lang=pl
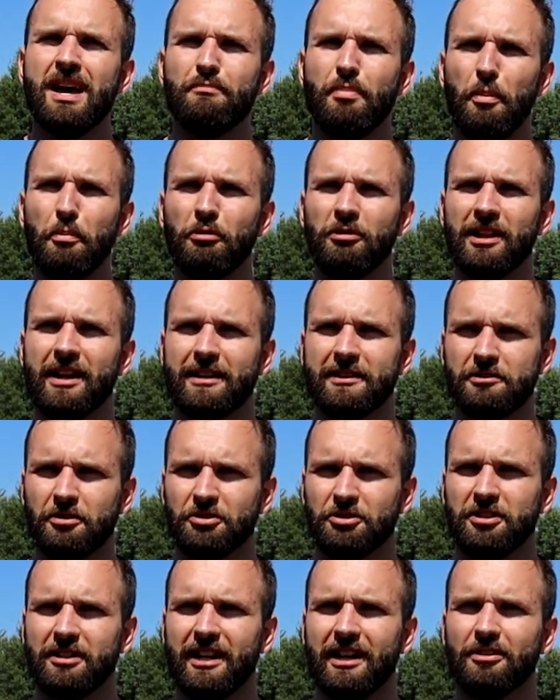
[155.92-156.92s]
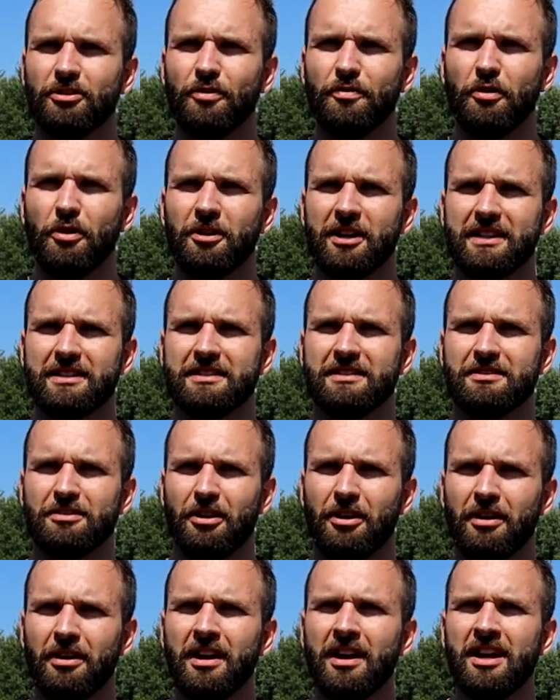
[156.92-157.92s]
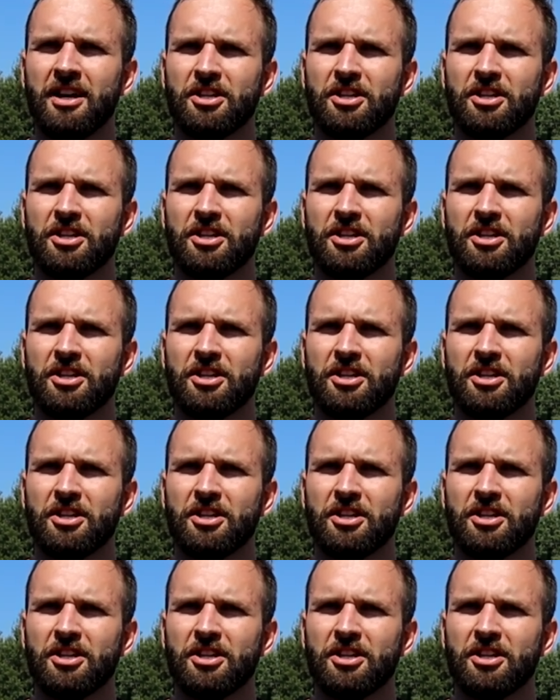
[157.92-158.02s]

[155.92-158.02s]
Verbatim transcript: popularność rajdów oraz to,